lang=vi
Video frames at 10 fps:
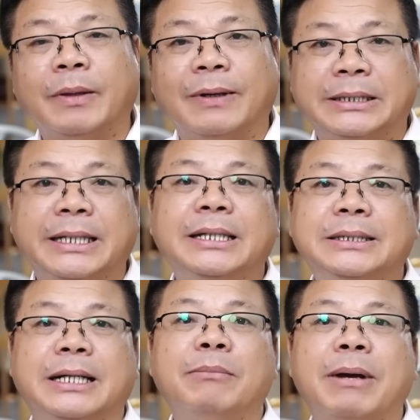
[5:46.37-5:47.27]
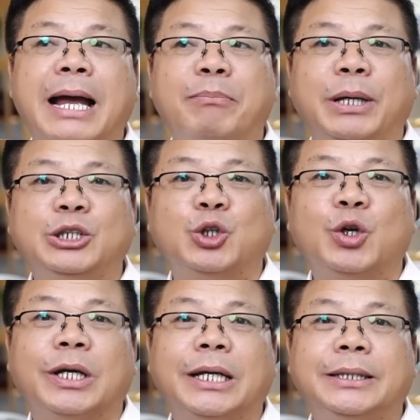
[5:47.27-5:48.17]
Và chính sự ấm áp ấy rồi
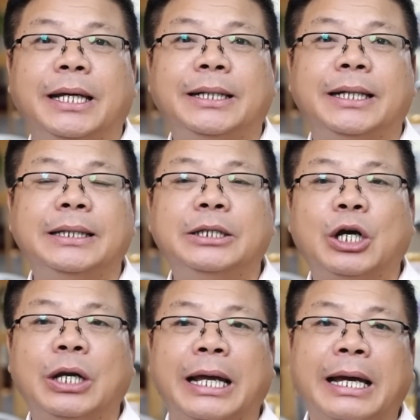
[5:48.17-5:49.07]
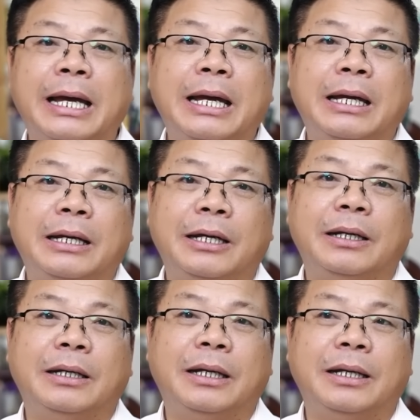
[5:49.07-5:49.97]
nó kích thích khiến do là
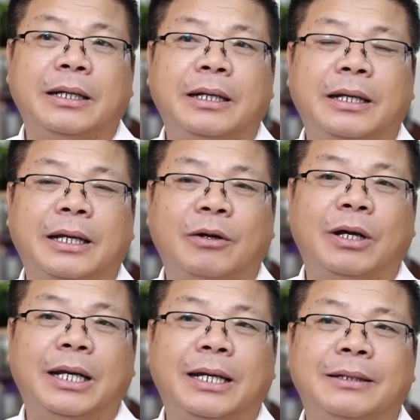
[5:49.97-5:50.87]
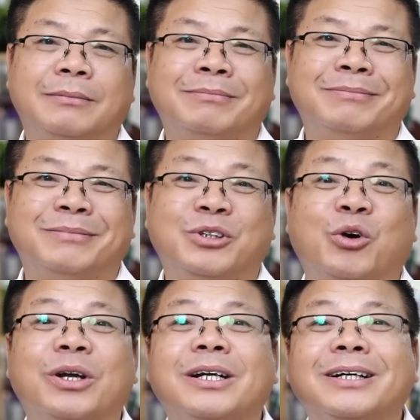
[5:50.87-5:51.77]
gọi là
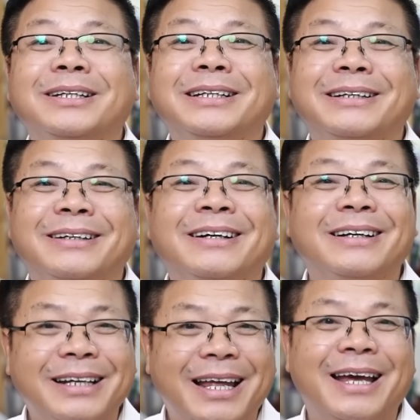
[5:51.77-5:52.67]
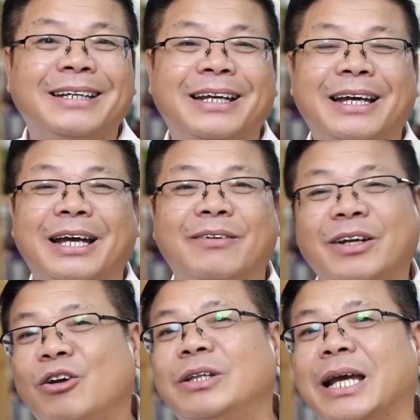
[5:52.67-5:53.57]
nổi cơn hứng lên.
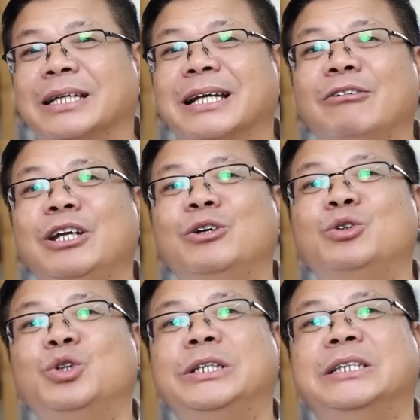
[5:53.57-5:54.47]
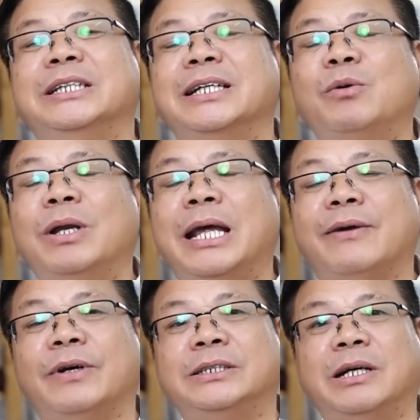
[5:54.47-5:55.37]
Vẫn có thể giao lưu, duy trì cái quan
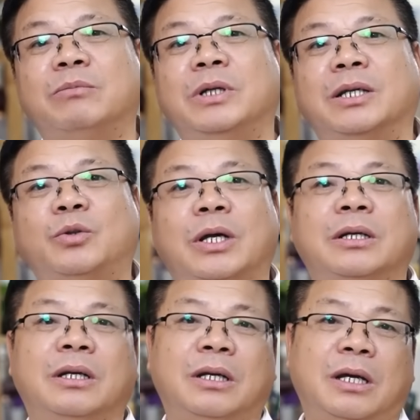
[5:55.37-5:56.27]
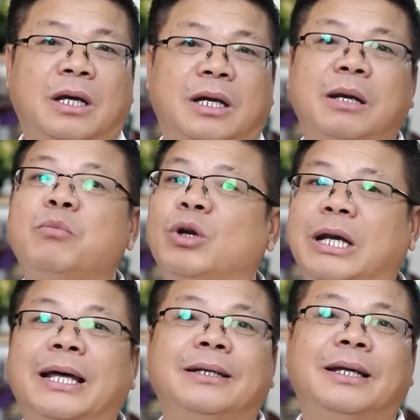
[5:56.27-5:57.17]
hệ vợ chồng được tuần một
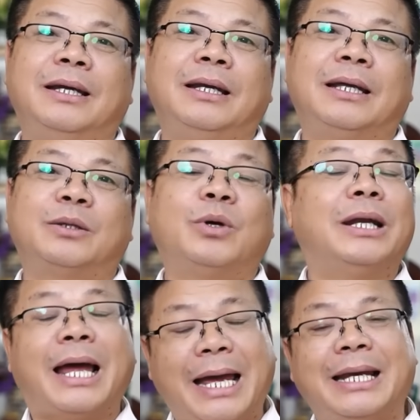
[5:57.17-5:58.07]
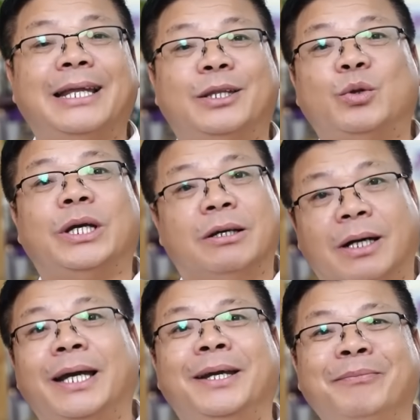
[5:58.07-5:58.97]
lần hay là tuần hai lần tùy
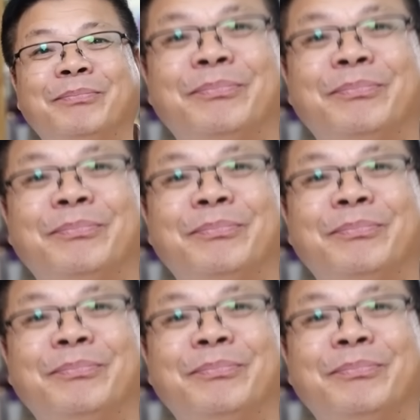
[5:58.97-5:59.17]
người.